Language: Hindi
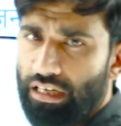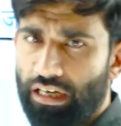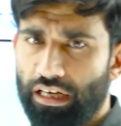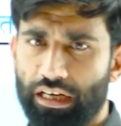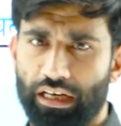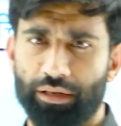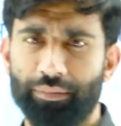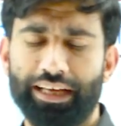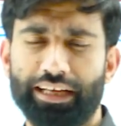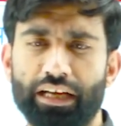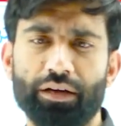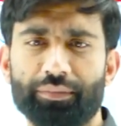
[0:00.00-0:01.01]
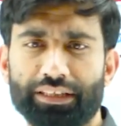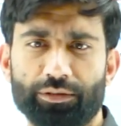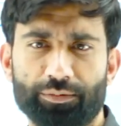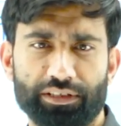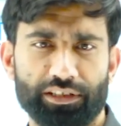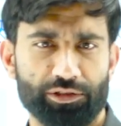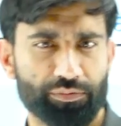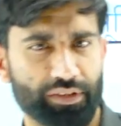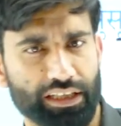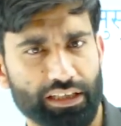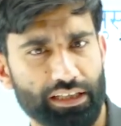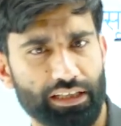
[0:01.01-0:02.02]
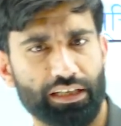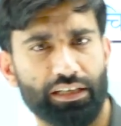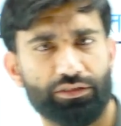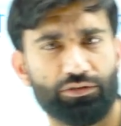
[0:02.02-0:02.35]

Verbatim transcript: आ, हमारे यहाँ मध्य प्रदेश में आ,